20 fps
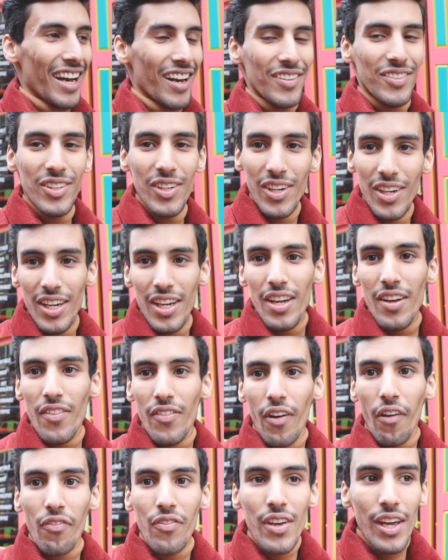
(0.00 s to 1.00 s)
عرفتوا
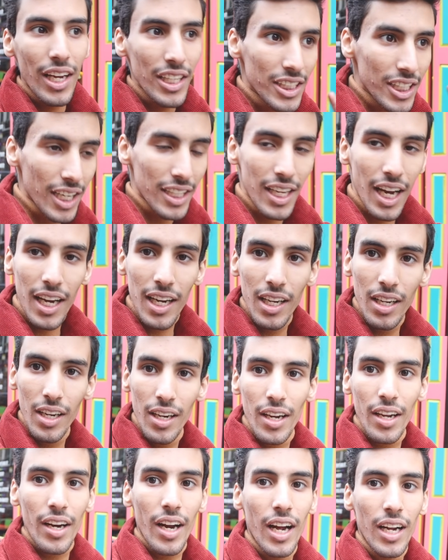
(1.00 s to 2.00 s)
ففي اشياء داخل
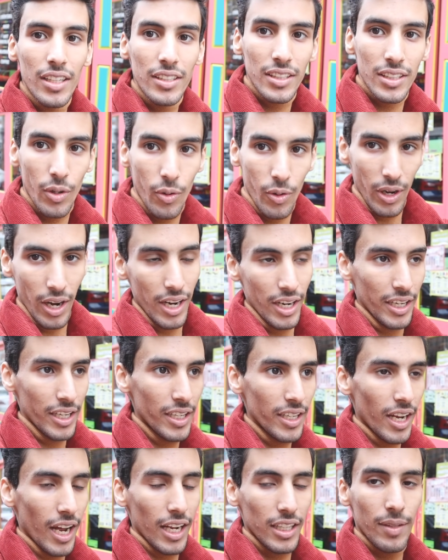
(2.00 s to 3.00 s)
راح نصورها
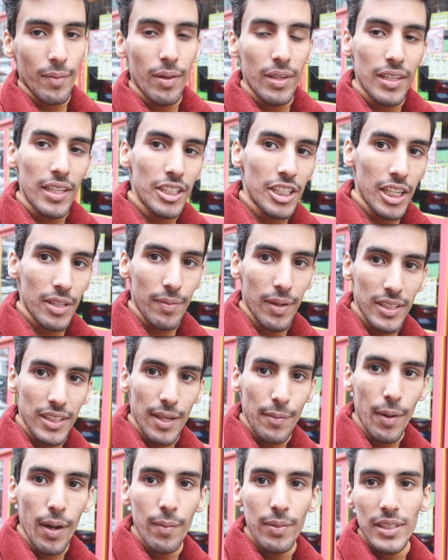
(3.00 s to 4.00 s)
الحين انا آه، طبعا دشيت مع
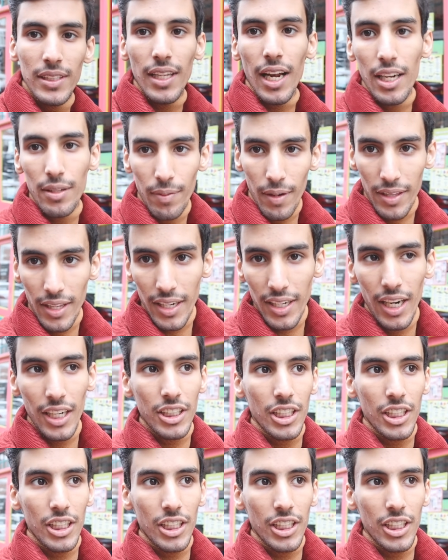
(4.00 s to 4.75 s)
سلمان بس طلعت مره ثانيه